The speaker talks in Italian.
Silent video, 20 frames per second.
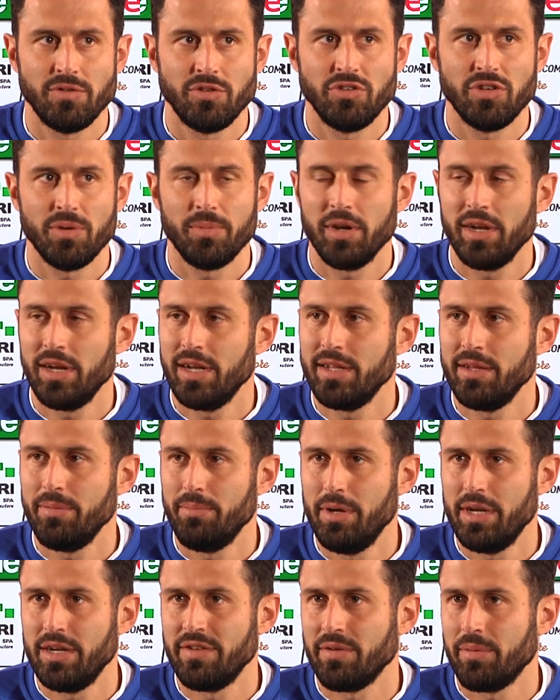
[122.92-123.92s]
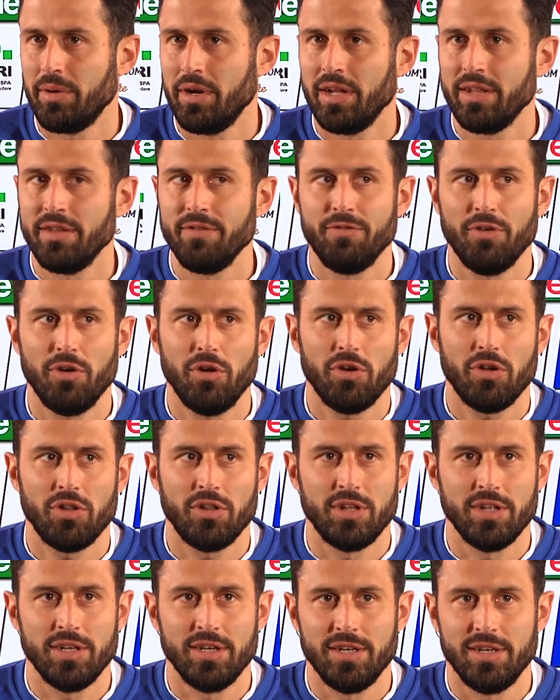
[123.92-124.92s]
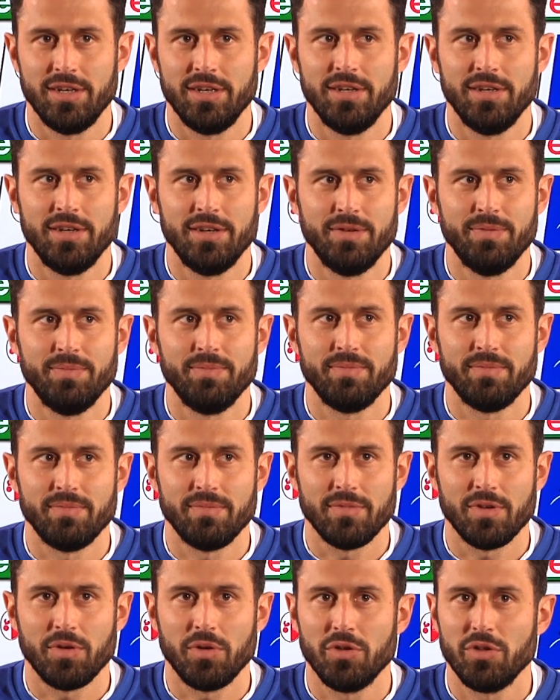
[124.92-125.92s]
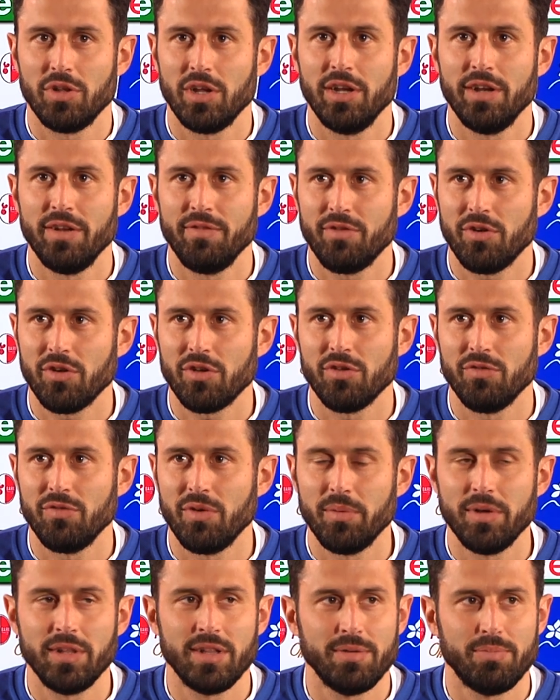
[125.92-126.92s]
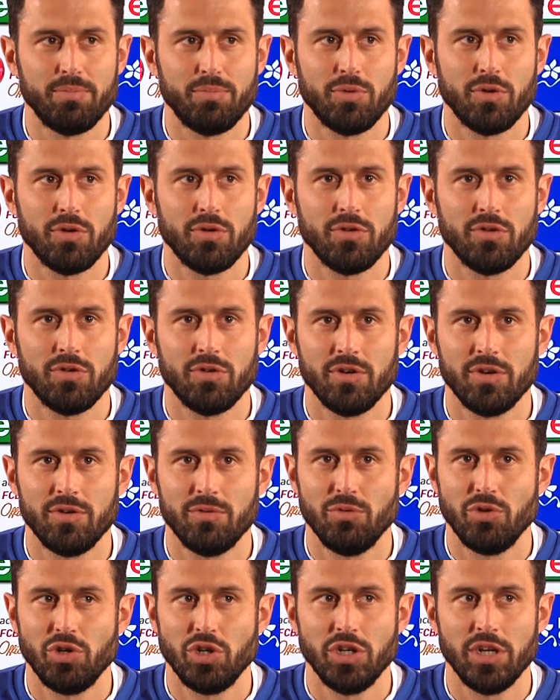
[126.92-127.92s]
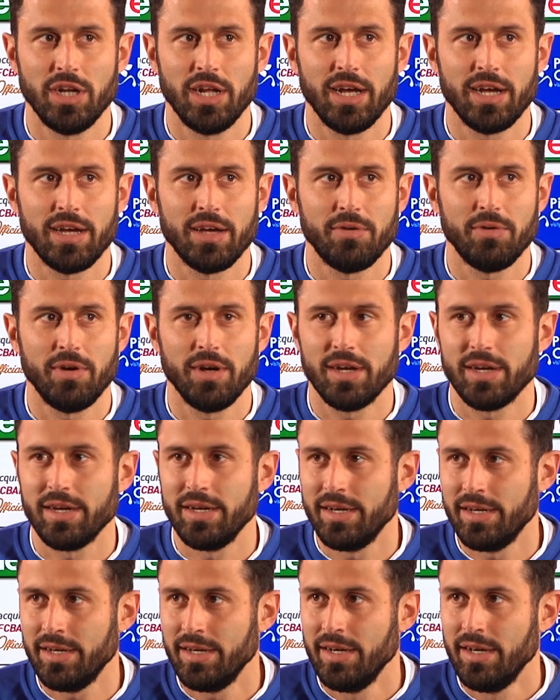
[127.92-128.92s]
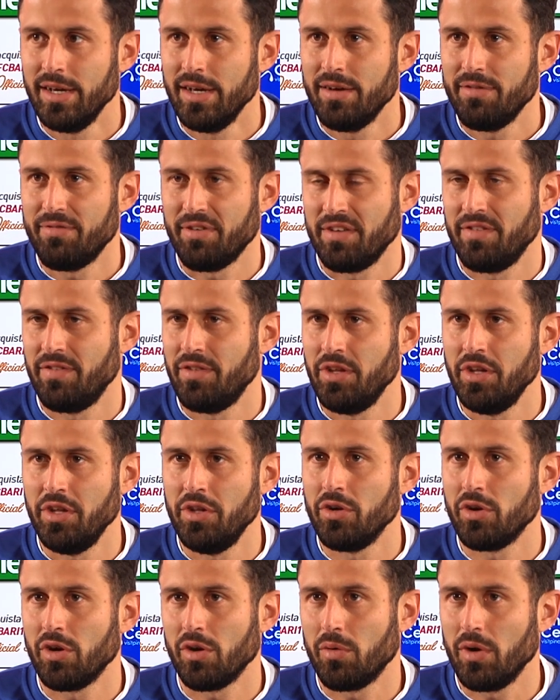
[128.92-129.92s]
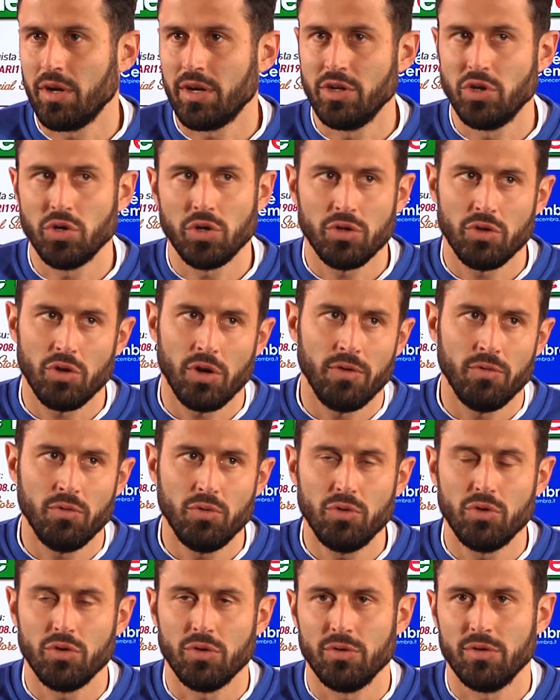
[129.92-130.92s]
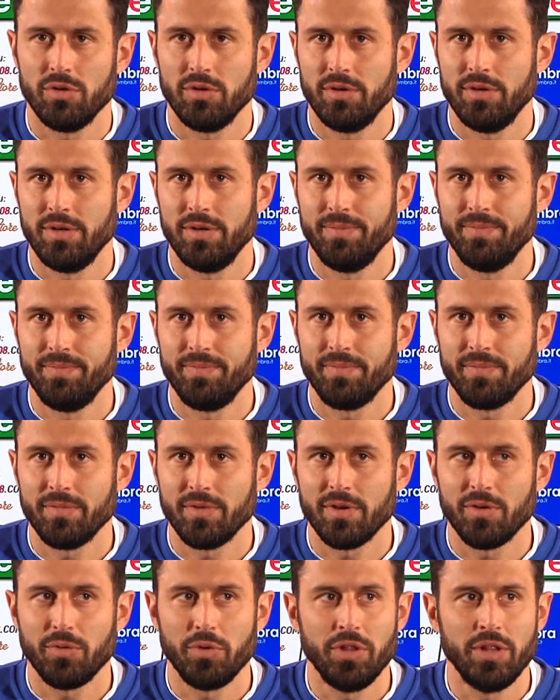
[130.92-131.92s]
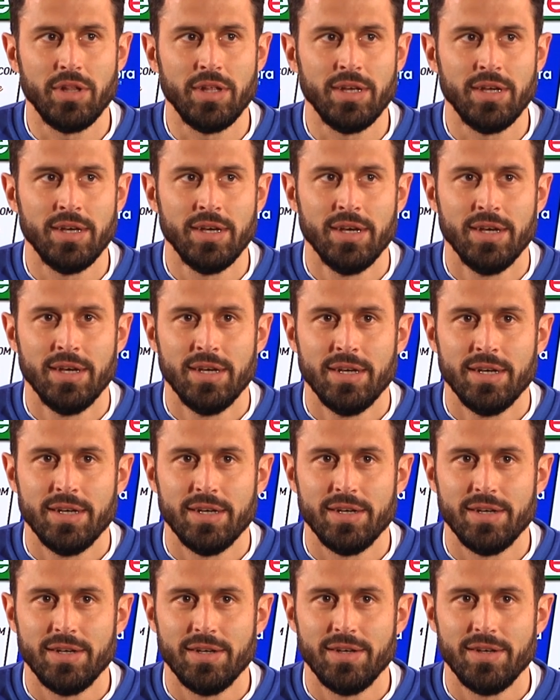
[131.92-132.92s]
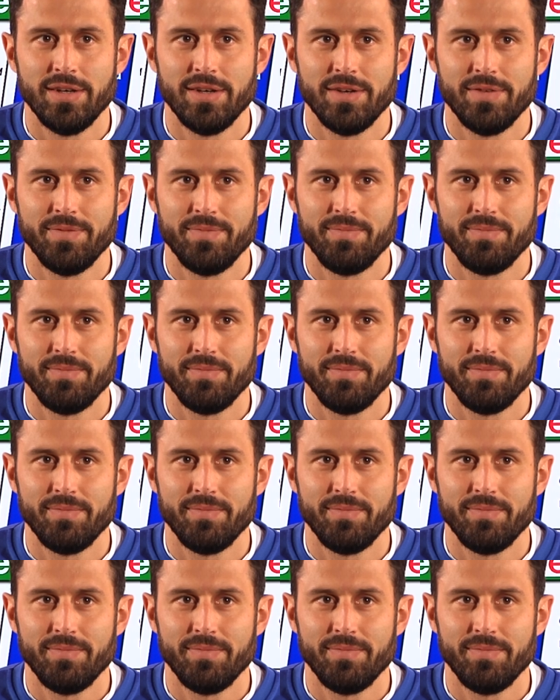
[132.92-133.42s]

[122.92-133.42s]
ci siamo allenati bene, siamo allenati forte, e ehm, quando ti alleni forte ovviamente può uscire anche qualche fastidio che qualche giocatore ha avuto, ehm, quindi eh,